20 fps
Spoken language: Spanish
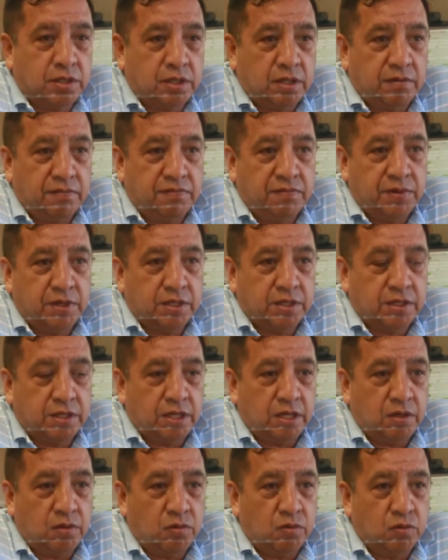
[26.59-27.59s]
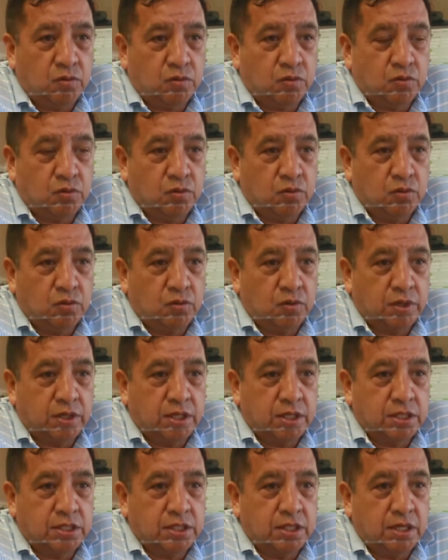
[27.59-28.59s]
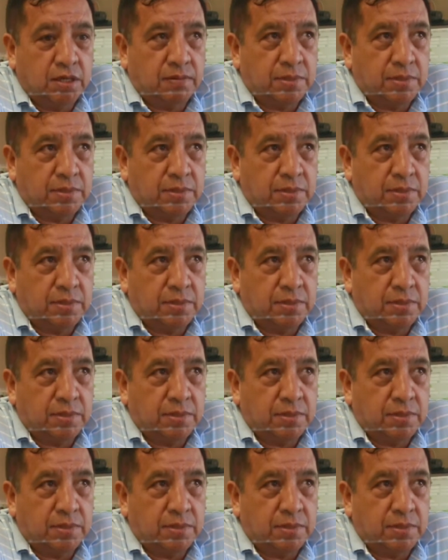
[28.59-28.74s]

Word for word: ha afectado con lo que es el